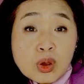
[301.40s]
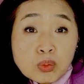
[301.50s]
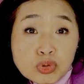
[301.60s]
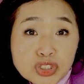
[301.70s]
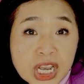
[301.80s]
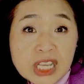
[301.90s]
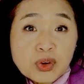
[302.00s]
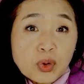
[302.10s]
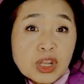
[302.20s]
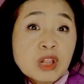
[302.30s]

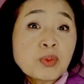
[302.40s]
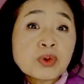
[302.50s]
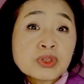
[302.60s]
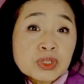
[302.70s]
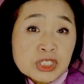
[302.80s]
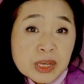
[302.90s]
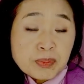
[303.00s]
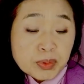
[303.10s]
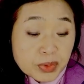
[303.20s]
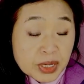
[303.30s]
무작위로 일본 그
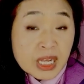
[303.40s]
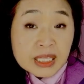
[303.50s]
제품을